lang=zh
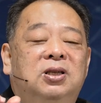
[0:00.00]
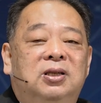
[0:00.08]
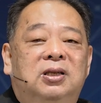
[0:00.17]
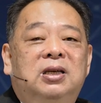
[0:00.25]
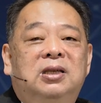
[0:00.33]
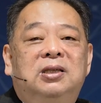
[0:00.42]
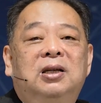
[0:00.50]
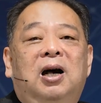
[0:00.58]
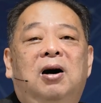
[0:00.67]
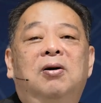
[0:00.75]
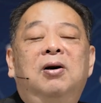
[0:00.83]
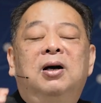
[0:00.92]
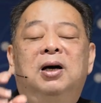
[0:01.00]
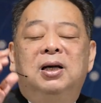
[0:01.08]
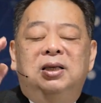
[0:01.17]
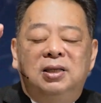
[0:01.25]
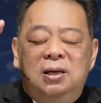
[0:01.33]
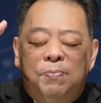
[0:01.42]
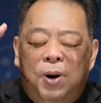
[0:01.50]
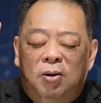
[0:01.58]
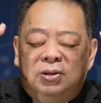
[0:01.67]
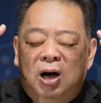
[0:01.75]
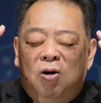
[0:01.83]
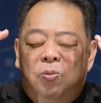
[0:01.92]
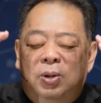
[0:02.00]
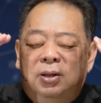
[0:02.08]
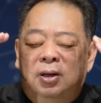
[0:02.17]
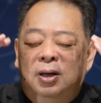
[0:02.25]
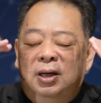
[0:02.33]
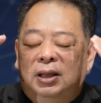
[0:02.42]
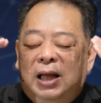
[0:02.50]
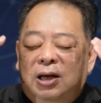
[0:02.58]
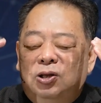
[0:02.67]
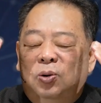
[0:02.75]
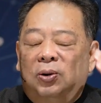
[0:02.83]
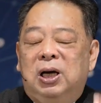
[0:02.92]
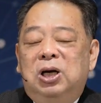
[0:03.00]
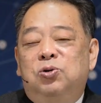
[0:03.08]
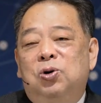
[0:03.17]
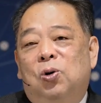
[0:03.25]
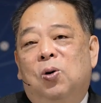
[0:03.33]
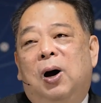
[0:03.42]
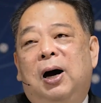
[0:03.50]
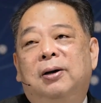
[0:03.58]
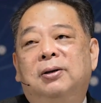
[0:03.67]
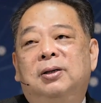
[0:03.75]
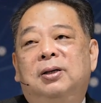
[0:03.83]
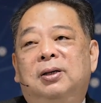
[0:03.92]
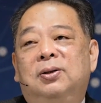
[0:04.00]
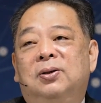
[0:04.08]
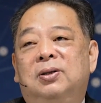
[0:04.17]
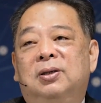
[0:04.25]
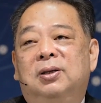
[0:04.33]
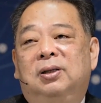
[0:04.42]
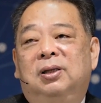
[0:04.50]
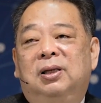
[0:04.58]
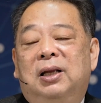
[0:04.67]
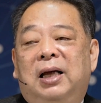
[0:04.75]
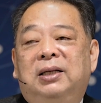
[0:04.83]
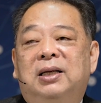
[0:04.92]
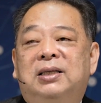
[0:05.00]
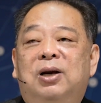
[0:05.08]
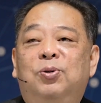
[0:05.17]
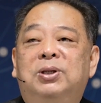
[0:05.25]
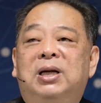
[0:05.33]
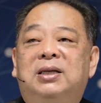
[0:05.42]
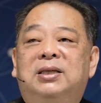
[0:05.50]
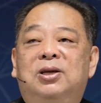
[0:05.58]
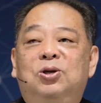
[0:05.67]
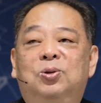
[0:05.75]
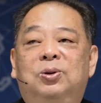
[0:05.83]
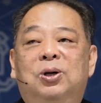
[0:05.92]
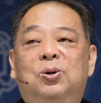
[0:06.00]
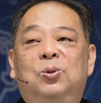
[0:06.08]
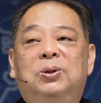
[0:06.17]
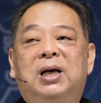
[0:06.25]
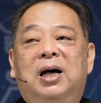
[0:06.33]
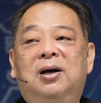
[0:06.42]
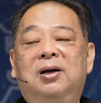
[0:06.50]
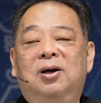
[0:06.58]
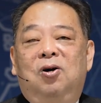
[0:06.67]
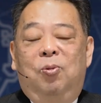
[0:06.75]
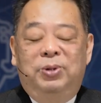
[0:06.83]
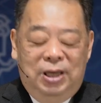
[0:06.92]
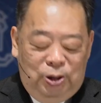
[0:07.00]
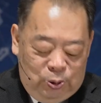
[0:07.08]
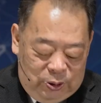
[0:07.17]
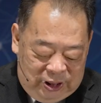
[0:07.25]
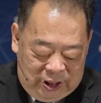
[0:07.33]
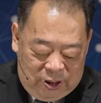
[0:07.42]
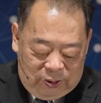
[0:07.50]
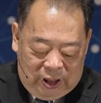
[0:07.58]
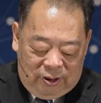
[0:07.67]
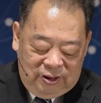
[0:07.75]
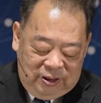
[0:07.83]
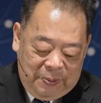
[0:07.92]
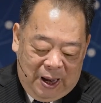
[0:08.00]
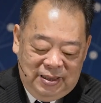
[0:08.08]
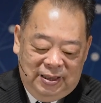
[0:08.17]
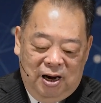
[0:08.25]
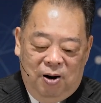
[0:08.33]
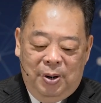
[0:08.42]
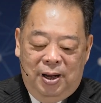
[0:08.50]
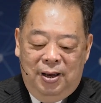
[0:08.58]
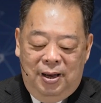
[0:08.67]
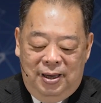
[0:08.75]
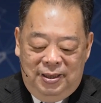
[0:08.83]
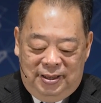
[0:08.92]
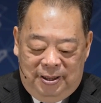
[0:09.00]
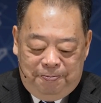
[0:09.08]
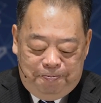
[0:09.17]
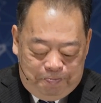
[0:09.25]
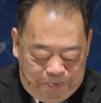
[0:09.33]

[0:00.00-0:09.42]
仔细思考，可以浸泡在我们当中的一句话，就是来《铁上龙家前书》的五章，我们先读十六到十八节，好吗？请。